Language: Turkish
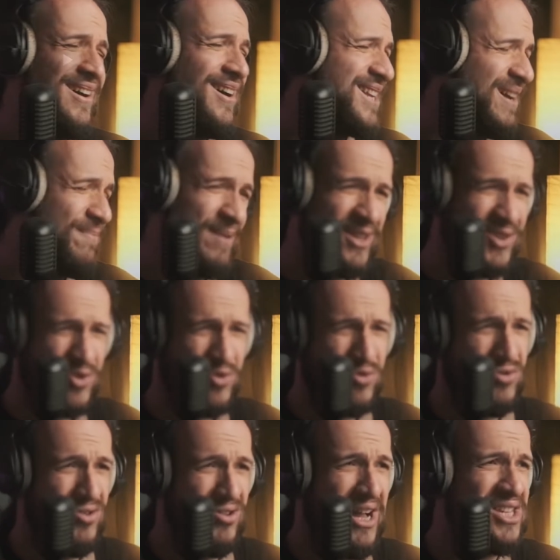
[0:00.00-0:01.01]
kapat
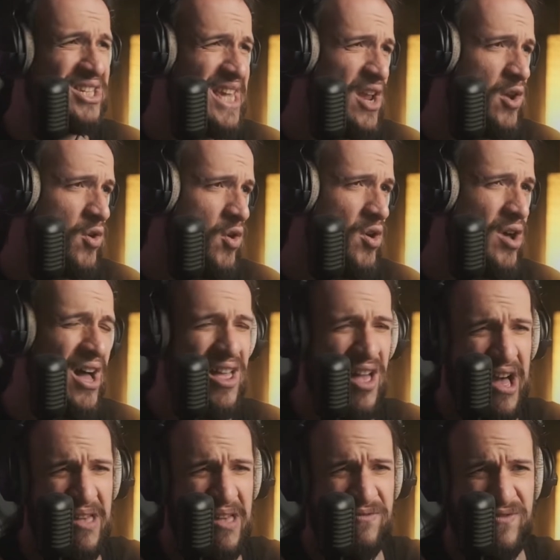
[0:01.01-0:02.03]
şunu Akeko I
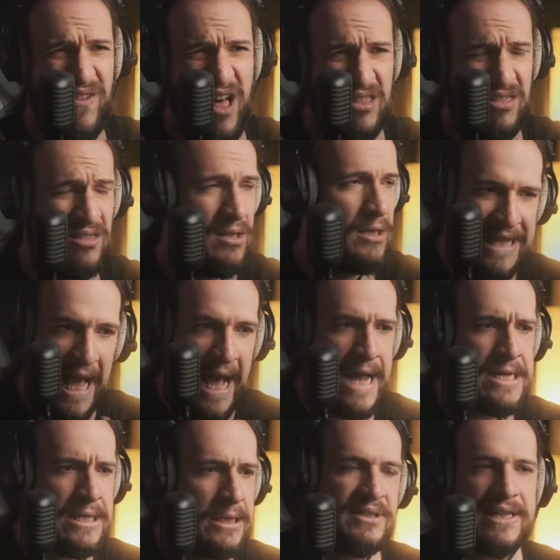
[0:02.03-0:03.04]
have one der.
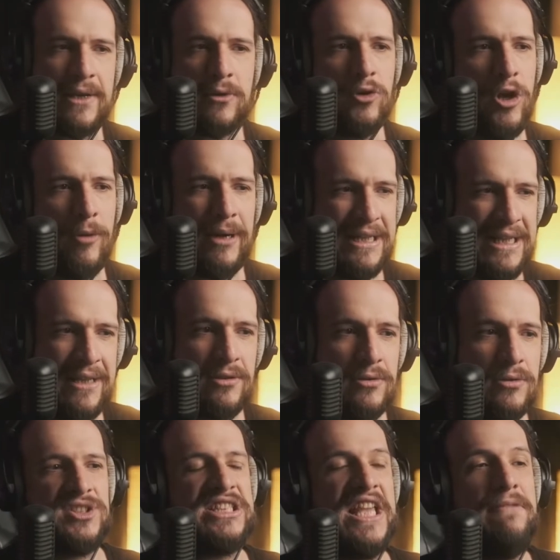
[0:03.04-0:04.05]
Mesela globalden
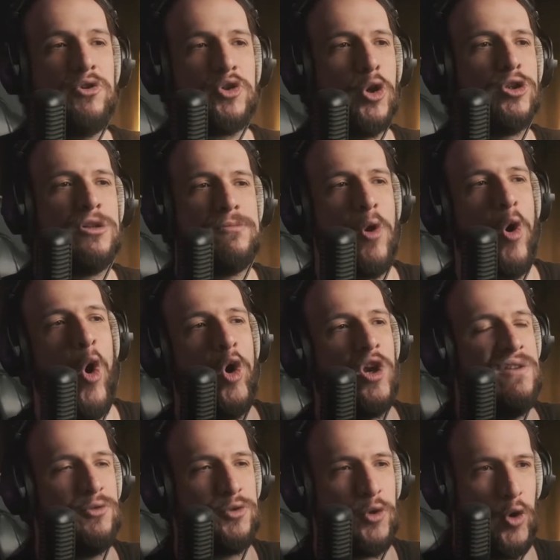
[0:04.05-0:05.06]
sevmiş olduğu bir
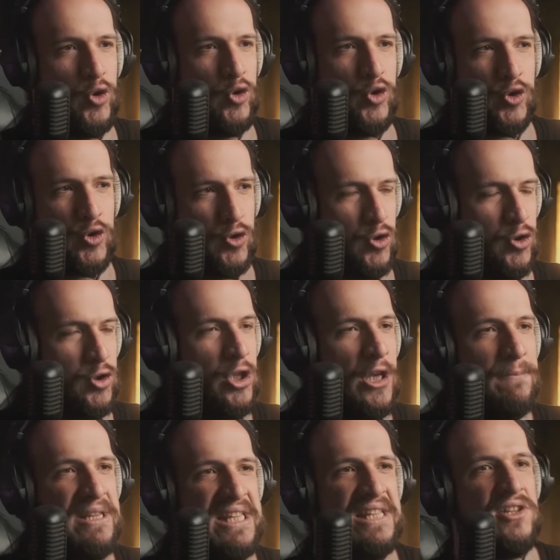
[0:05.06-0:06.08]
Hollywood oyuncusunun
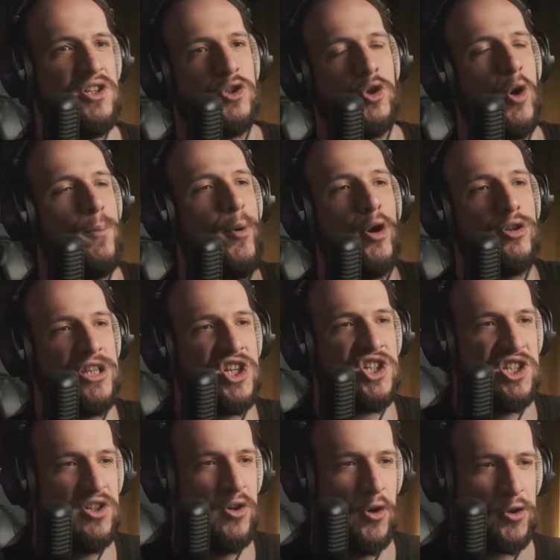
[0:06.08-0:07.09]
bir işte
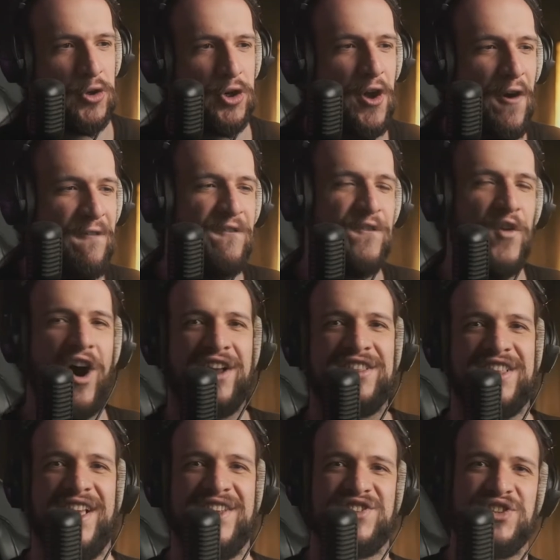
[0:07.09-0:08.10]
röportajını okur. Fuck
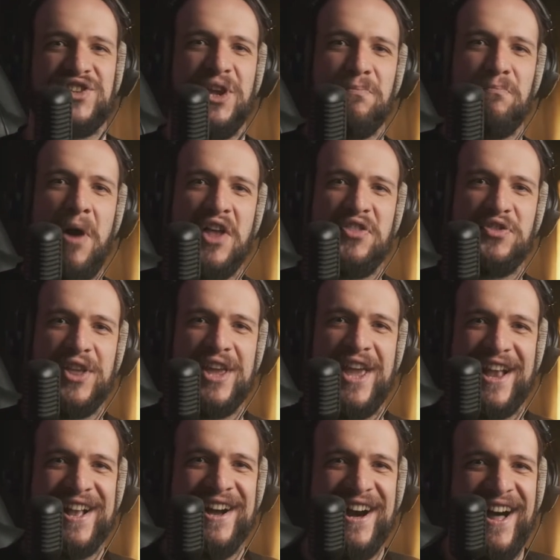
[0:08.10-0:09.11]
that shit my dick.